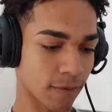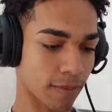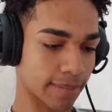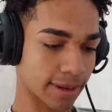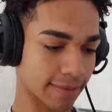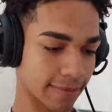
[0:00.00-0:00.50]

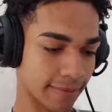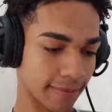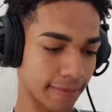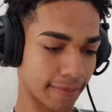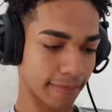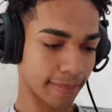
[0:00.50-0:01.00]
Toma.
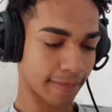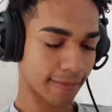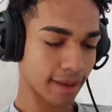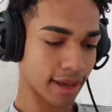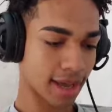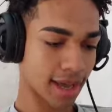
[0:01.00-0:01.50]

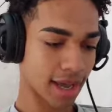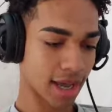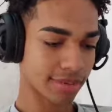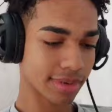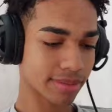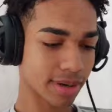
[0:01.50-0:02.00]

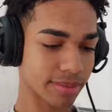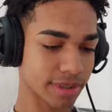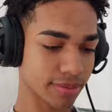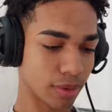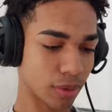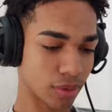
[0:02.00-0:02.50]
Ah, mas Bob
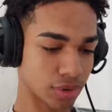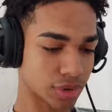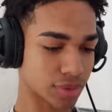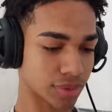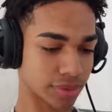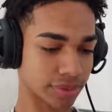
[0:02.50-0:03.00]

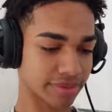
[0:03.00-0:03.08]
Esponjo.